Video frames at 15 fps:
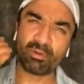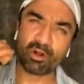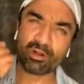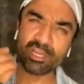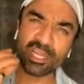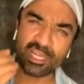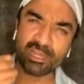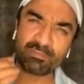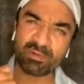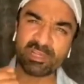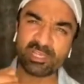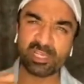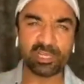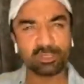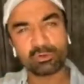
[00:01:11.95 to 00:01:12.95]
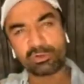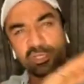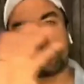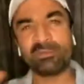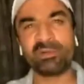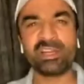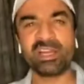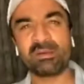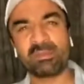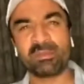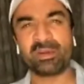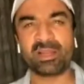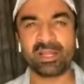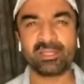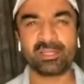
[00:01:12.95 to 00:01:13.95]
बॉडी के पिक्चर सोशल मीडिया पे
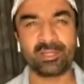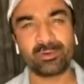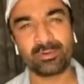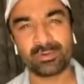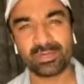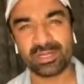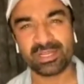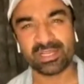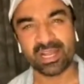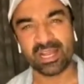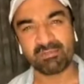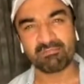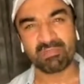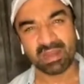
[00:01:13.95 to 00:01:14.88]
फैलाते हो इंसान